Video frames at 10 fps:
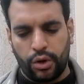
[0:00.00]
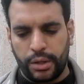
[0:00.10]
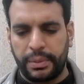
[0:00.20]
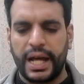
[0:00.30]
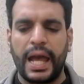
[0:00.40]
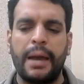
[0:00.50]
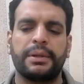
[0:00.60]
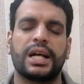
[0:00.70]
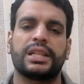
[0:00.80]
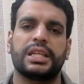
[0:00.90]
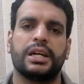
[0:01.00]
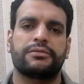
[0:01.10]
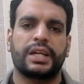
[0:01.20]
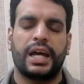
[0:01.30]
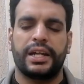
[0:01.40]
और बड़ा अहम अदालती
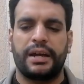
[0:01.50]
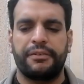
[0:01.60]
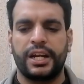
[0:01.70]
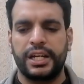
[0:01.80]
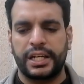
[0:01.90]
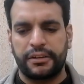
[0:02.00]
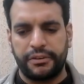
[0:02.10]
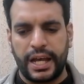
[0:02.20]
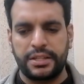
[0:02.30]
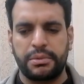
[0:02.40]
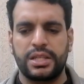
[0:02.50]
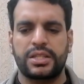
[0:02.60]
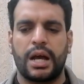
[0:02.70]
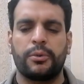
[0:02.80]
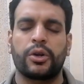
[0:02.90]
हफ्ता है डेफिनेटली कल फैज़ अमीर
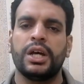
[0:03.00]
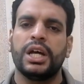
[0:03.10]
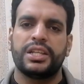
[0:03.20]
साहब और